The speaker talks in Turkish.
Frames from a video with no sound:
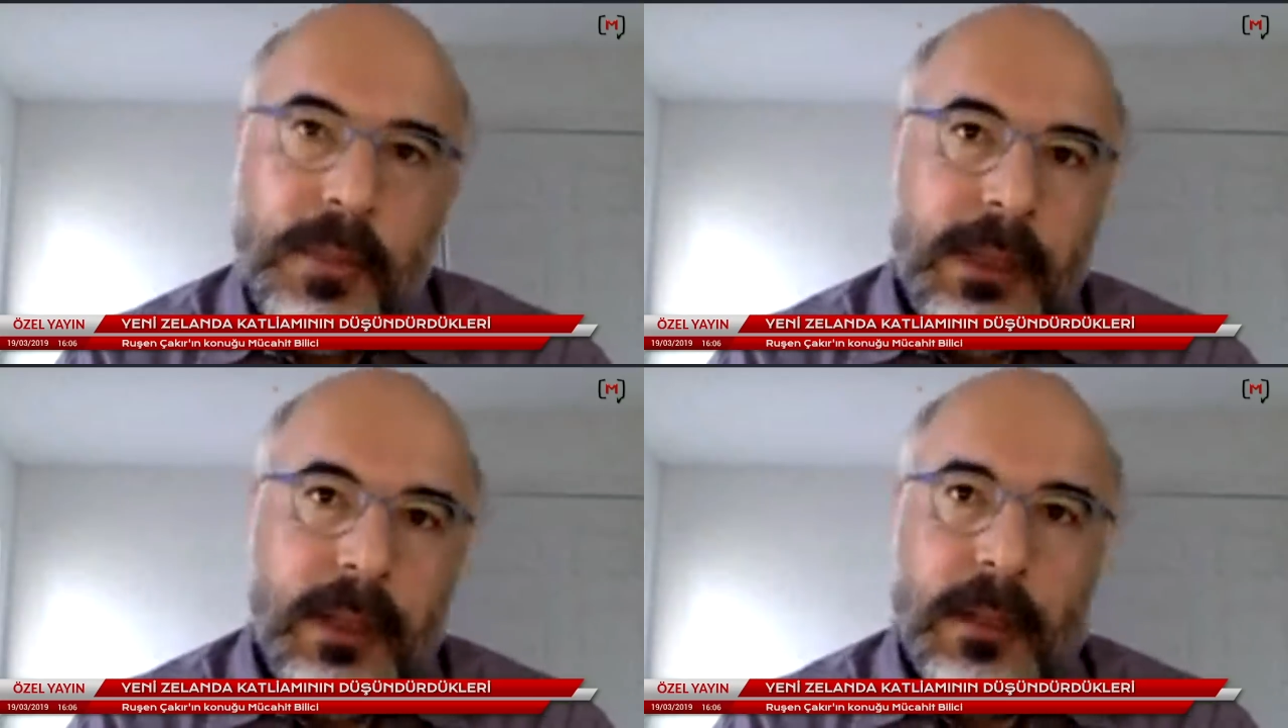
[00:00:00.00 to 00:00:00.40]

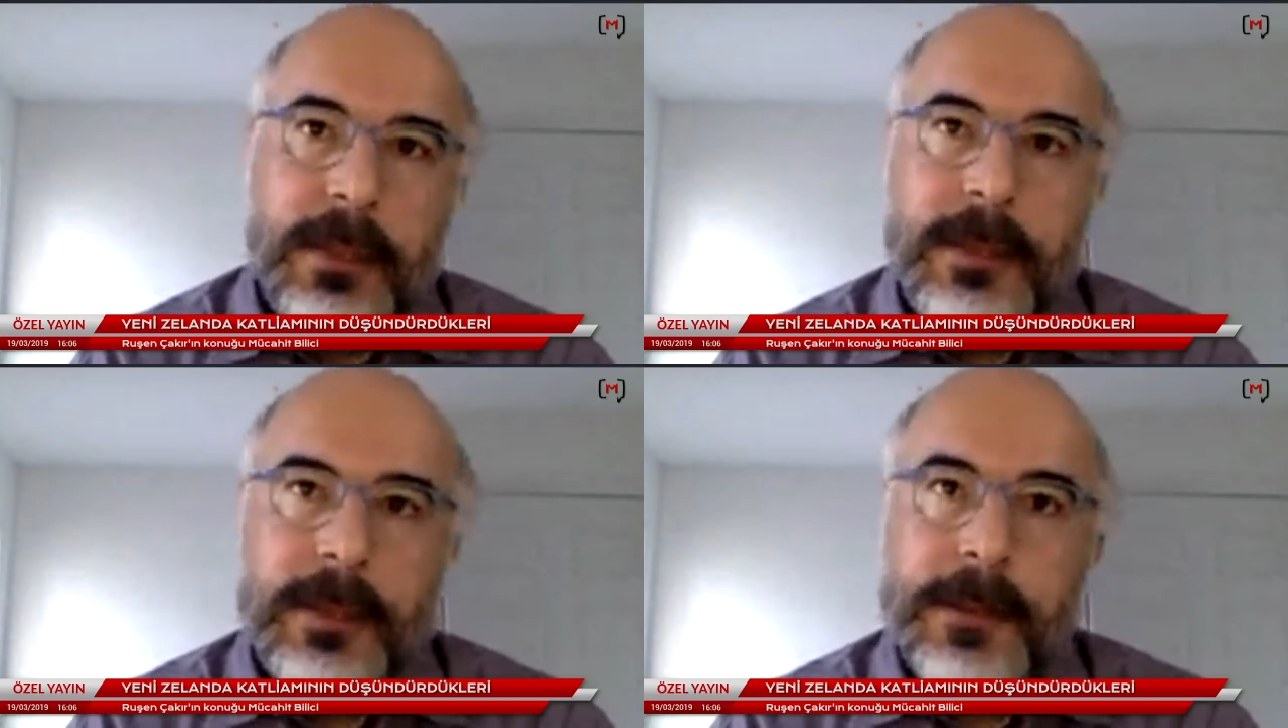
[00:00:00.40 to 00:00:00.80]
bir
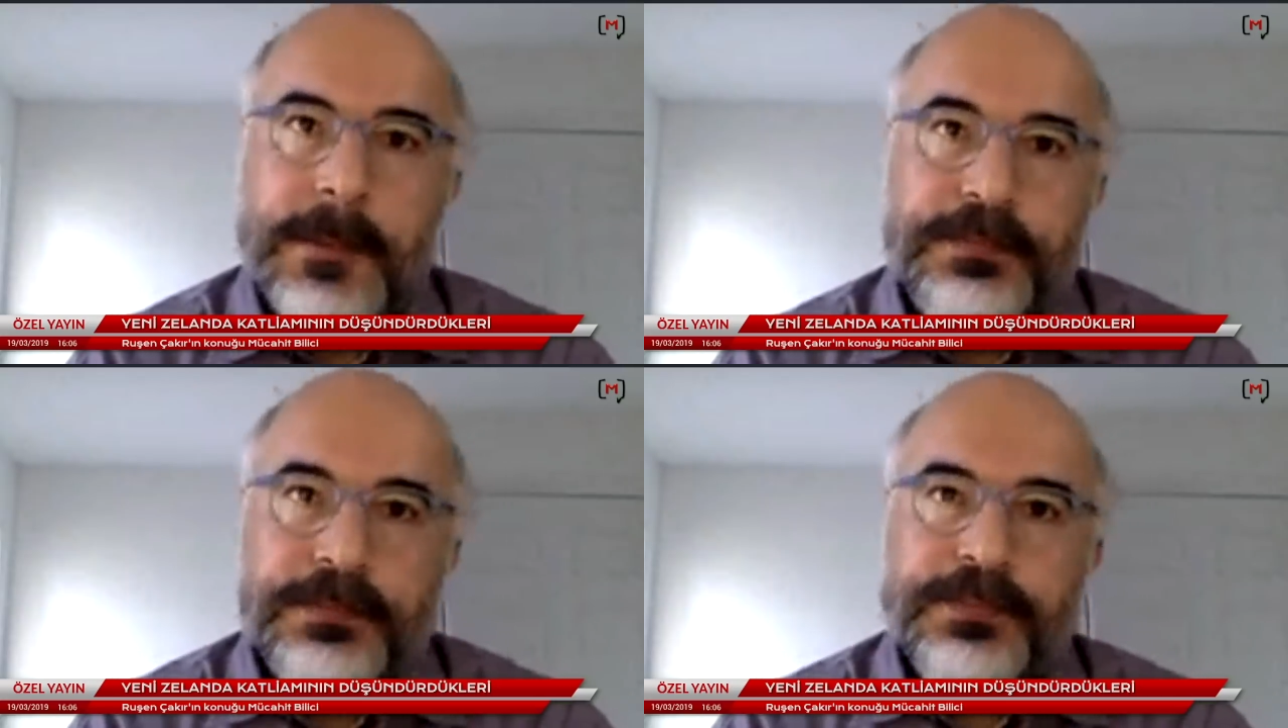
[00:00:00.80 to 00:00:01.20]
tanesidir.
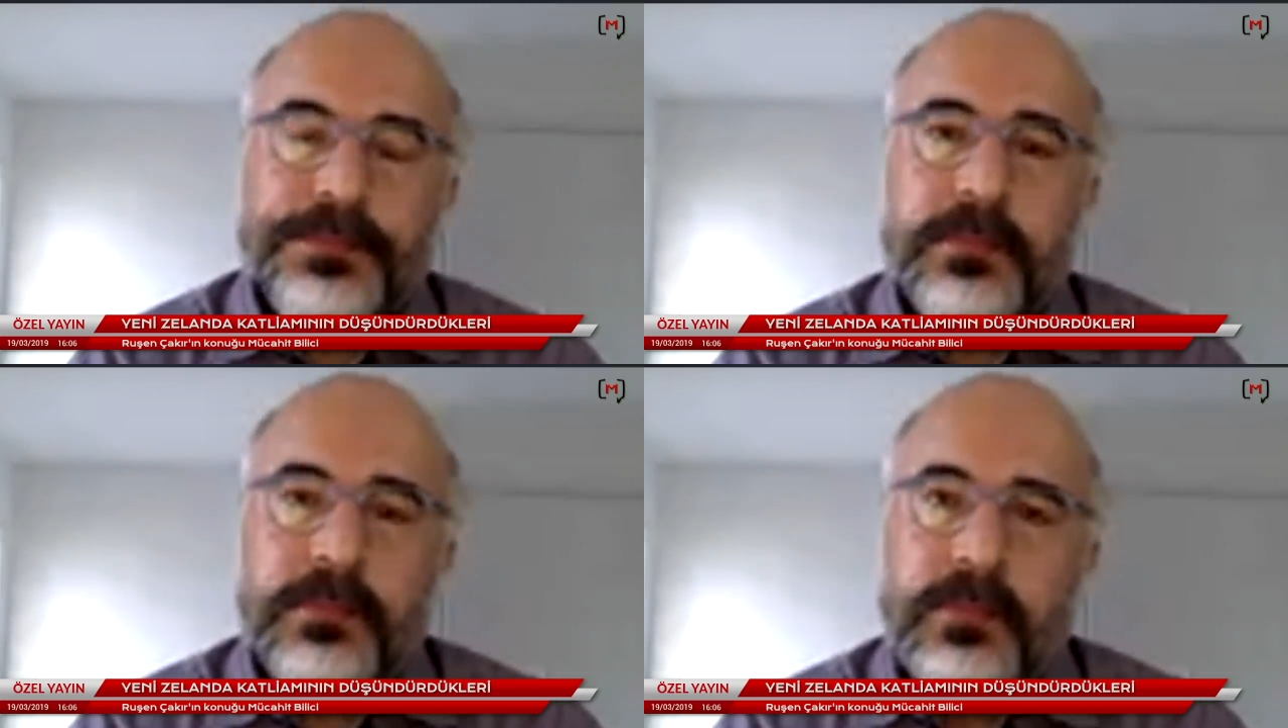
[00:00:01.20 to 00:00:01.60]

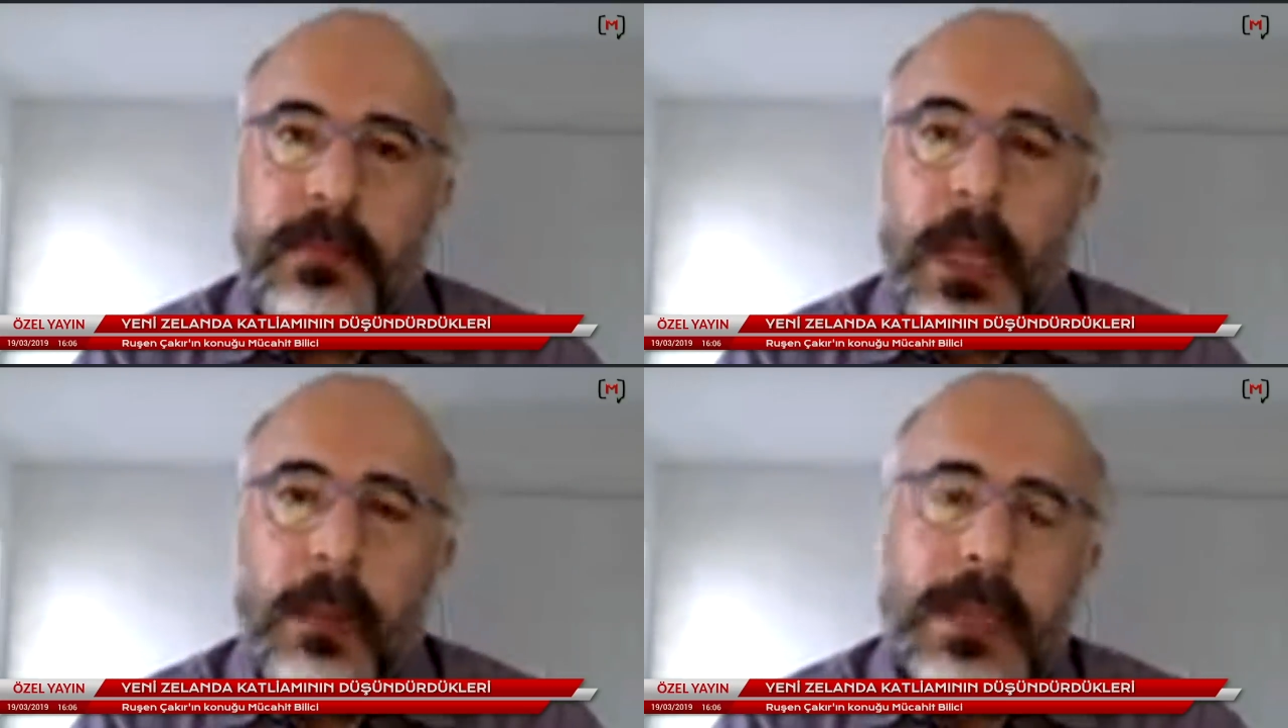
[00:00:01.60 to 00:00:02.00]

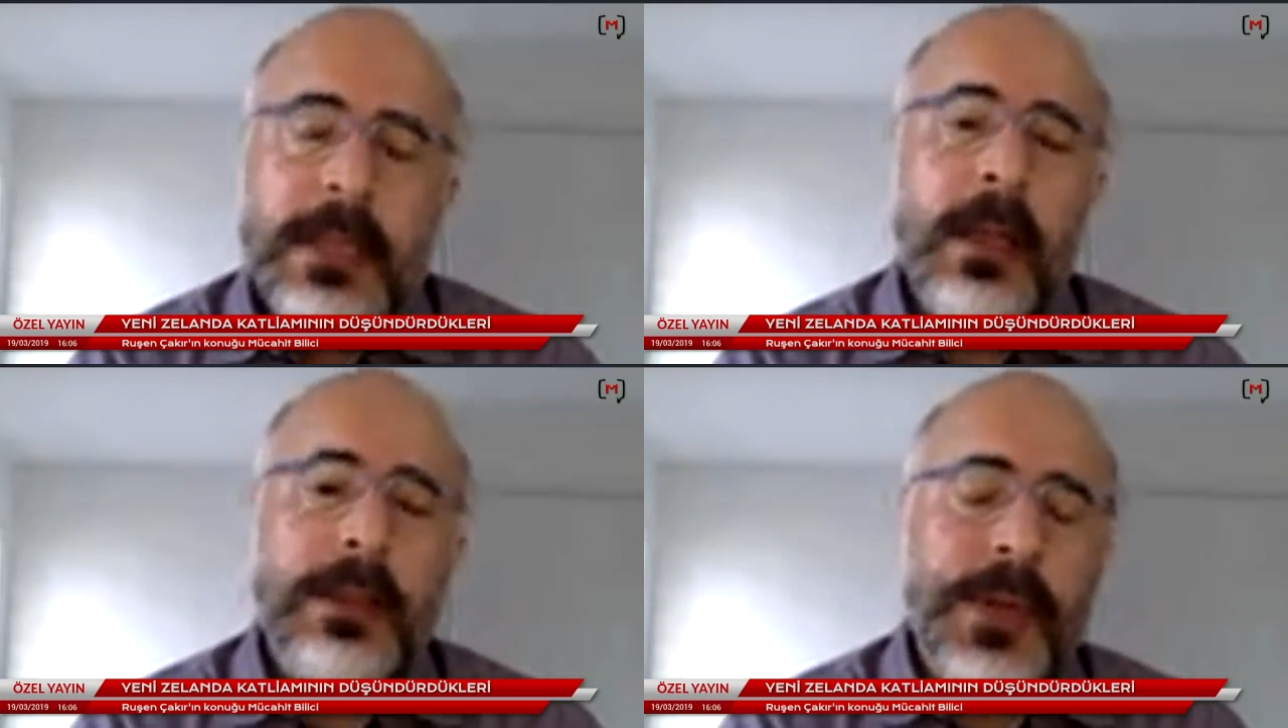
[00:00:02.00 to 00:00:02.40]

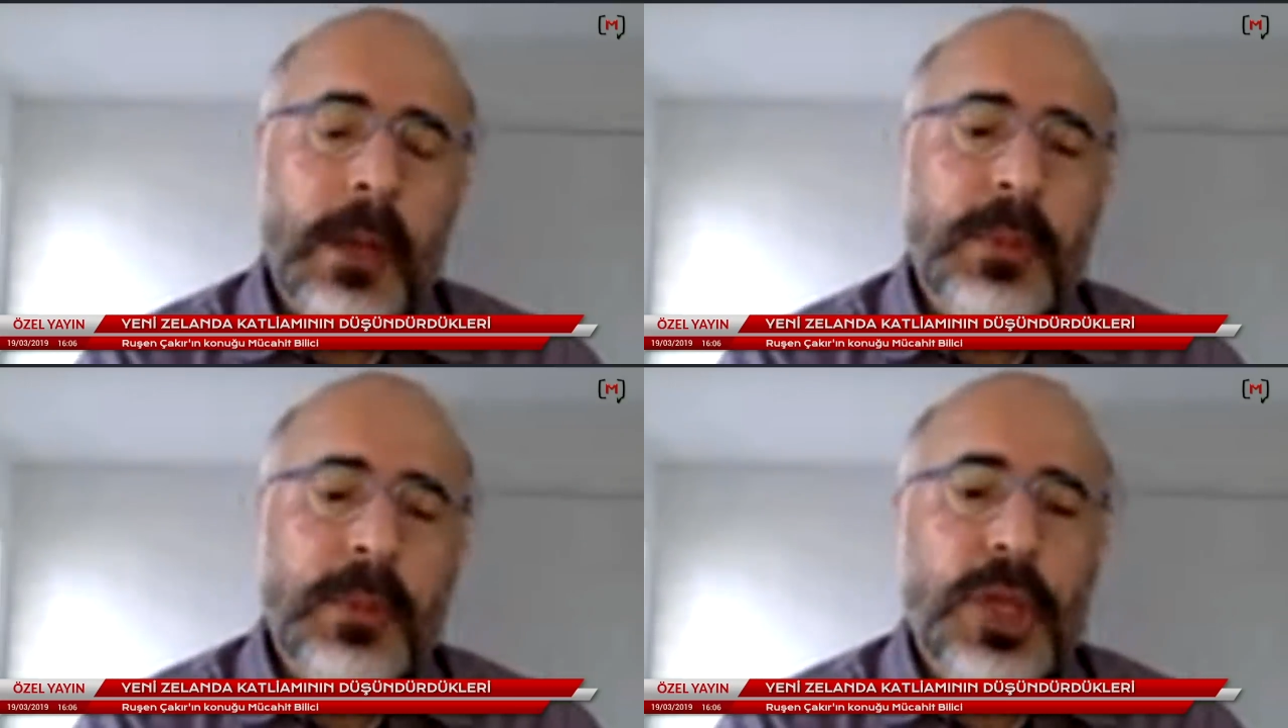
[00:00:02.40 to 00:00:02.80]
Mesela Zaten,
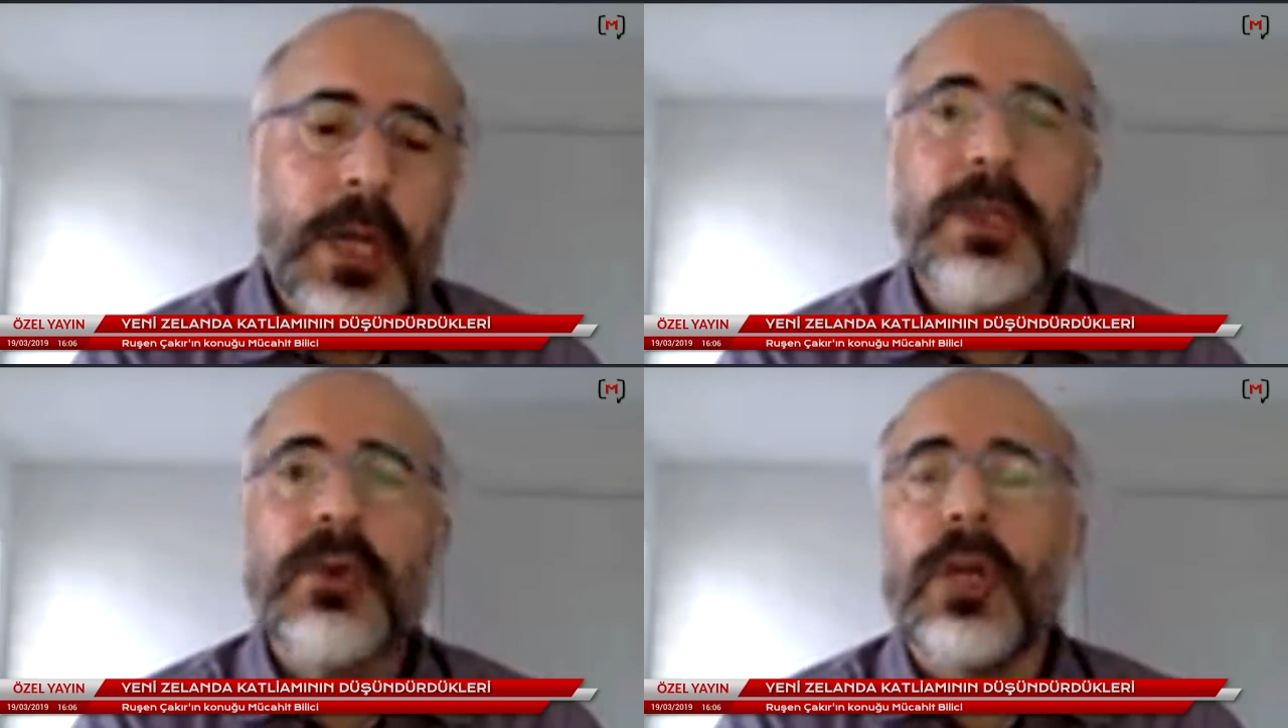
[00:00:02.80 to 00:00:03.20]
Trump'ın şans e...